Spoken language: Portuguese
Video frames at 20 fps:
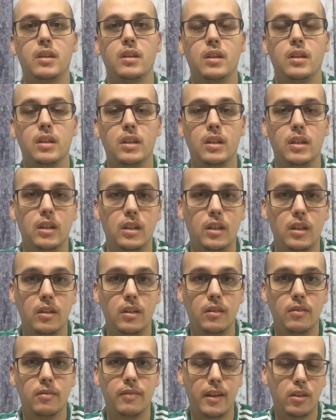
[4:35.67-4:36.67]
e
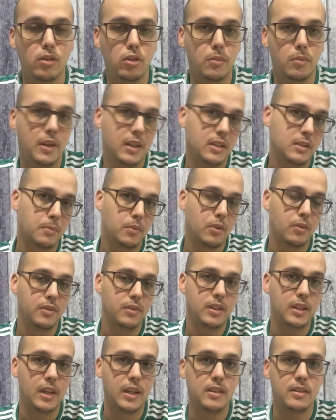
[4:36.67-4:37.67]
que vai tomar as
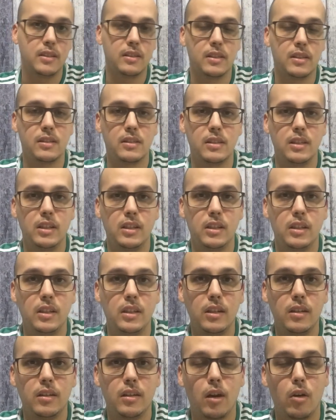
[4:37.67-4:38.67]
providências assim
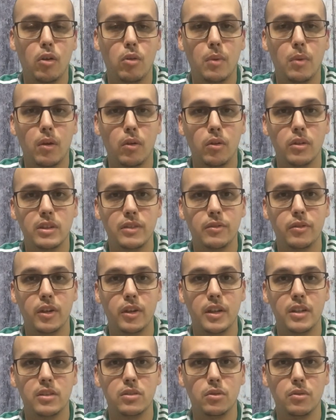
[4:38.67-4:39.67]
que alguma coisa for
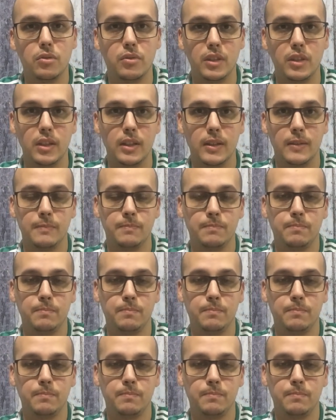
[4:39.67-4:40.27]
resolvida.